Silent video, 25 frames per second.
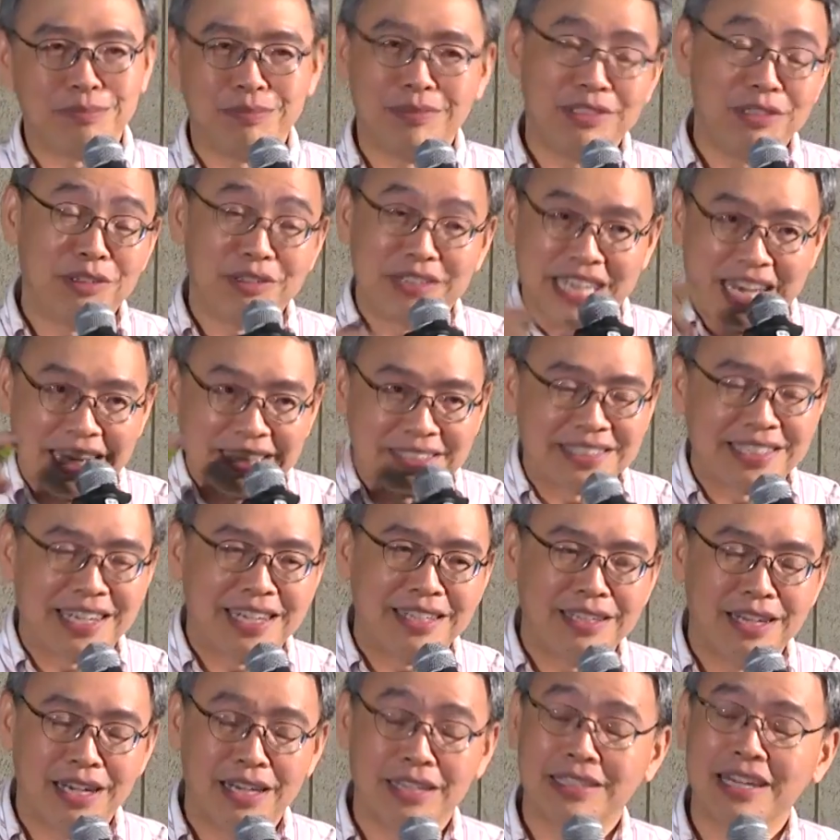用两
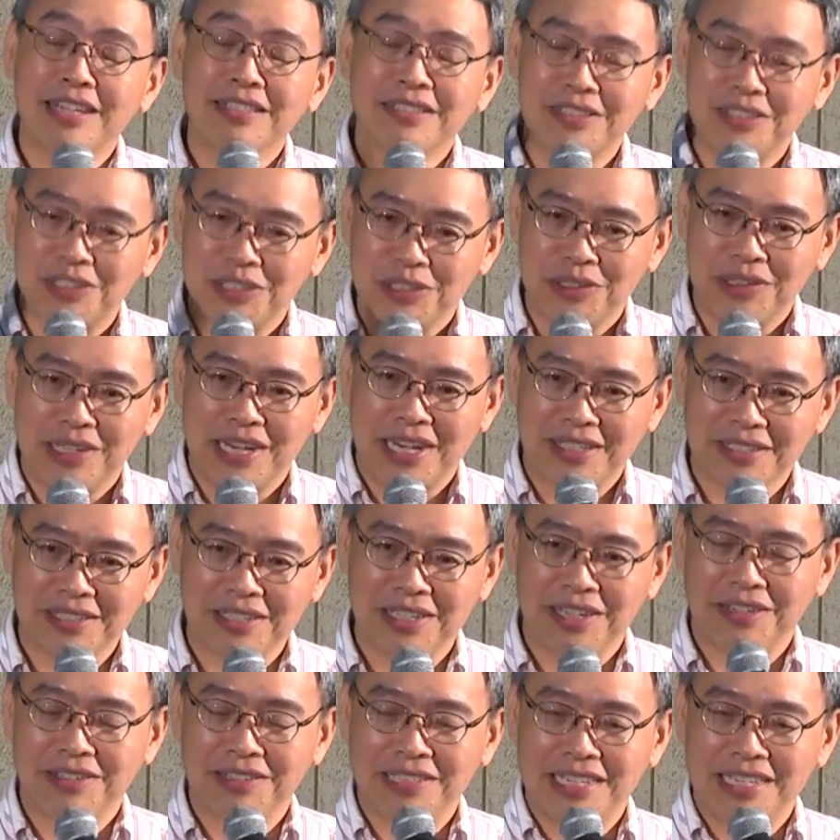三呃，当时只有两条，